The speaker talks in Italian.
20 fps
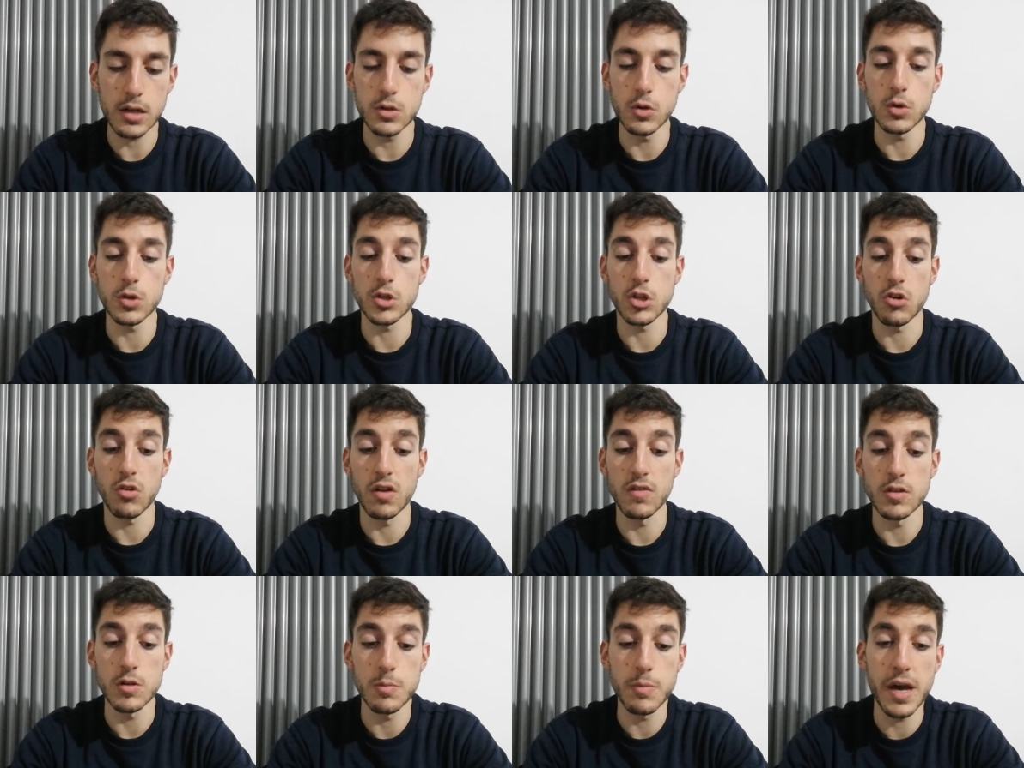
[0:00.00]
non
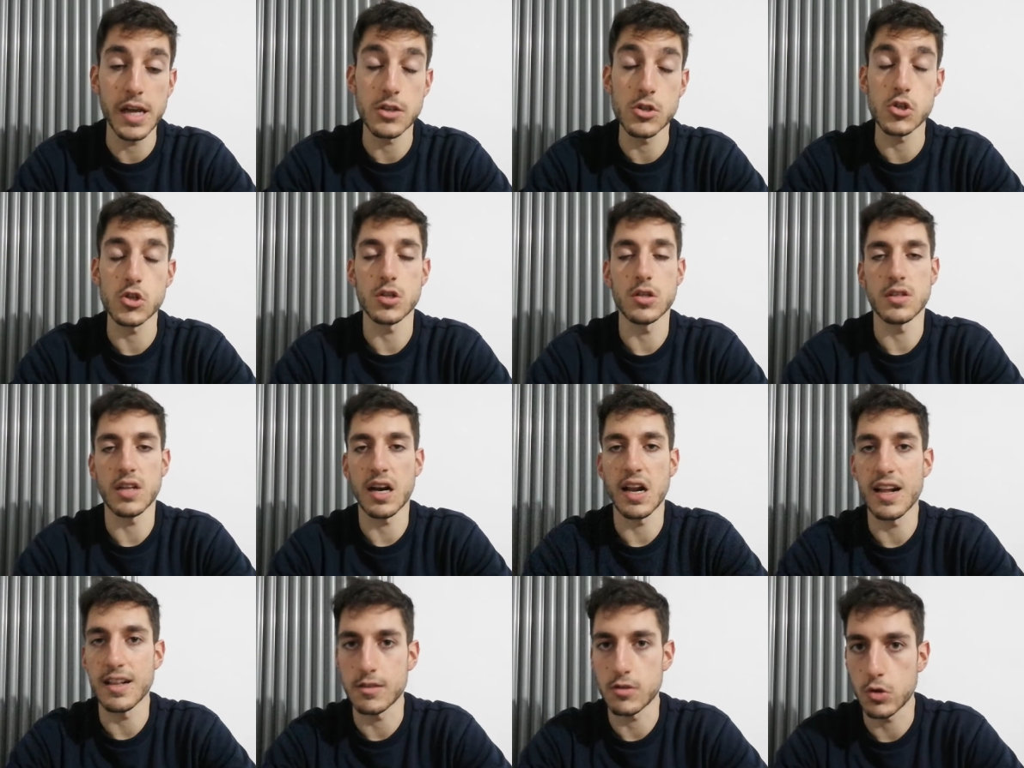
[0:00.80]
ritrovavo il match,
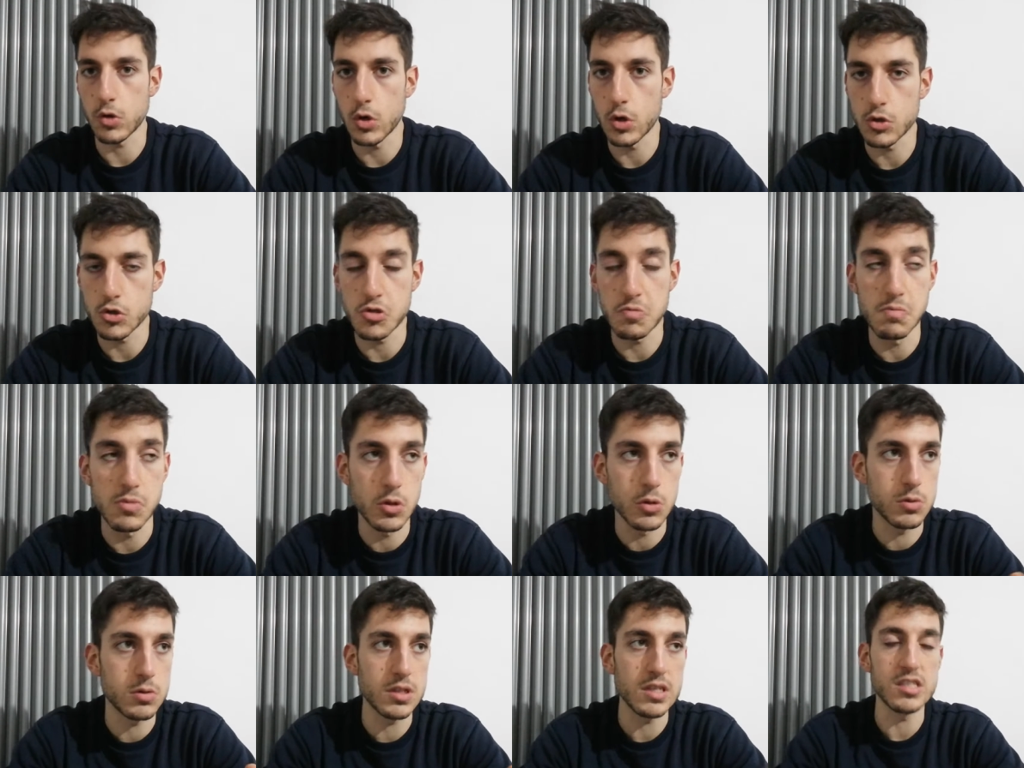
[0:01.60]
tra l'altro oggi
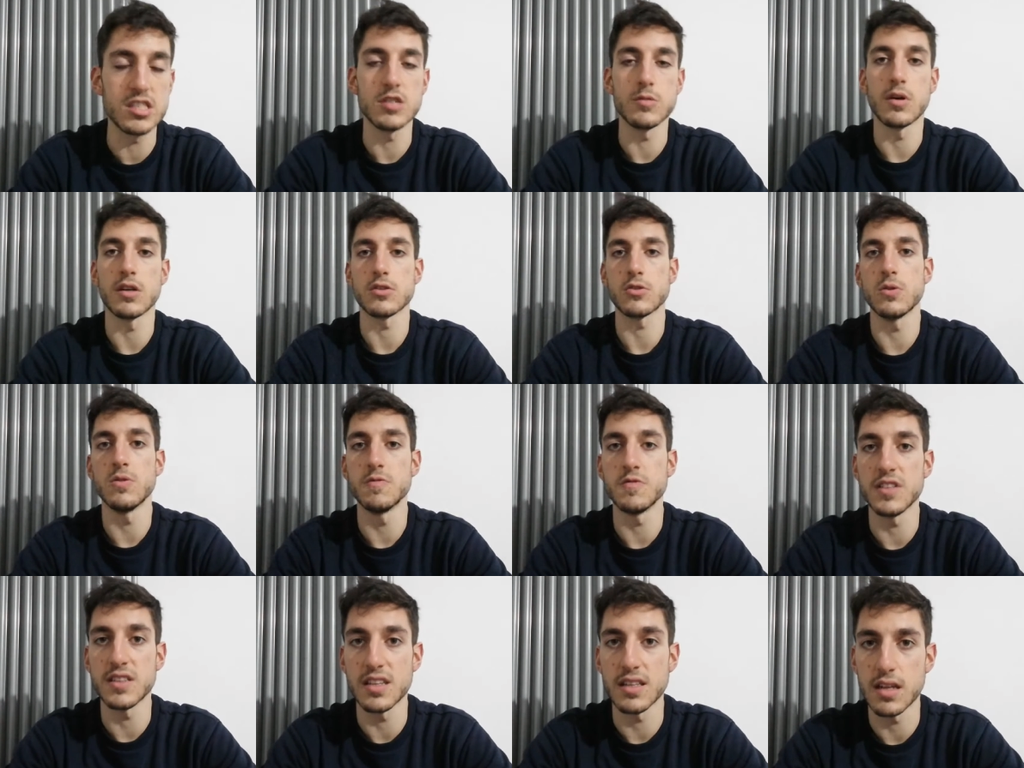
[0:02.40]
bruttissima
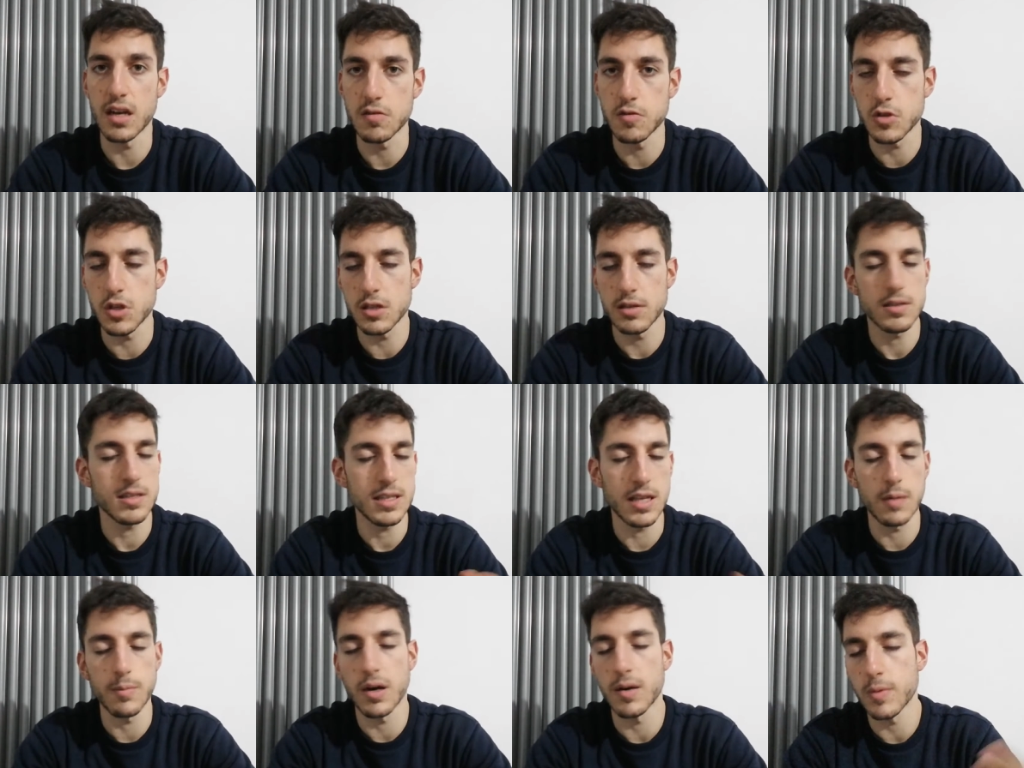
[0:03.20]
sconfitta della
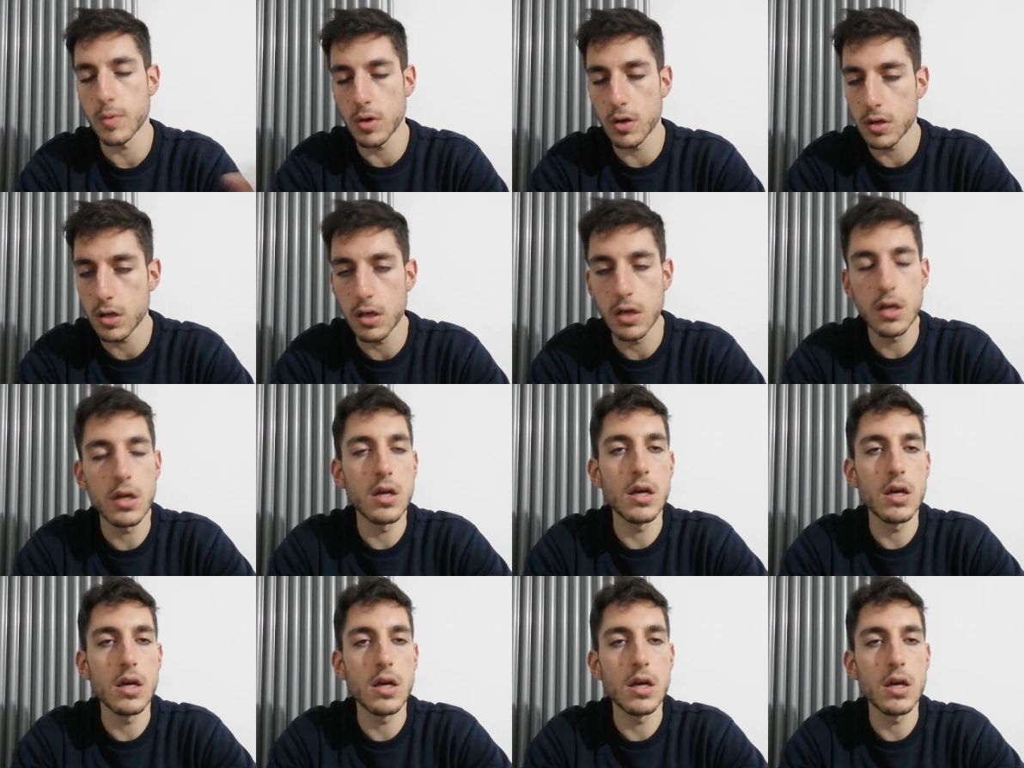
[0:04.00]
Fiorentina, ma poi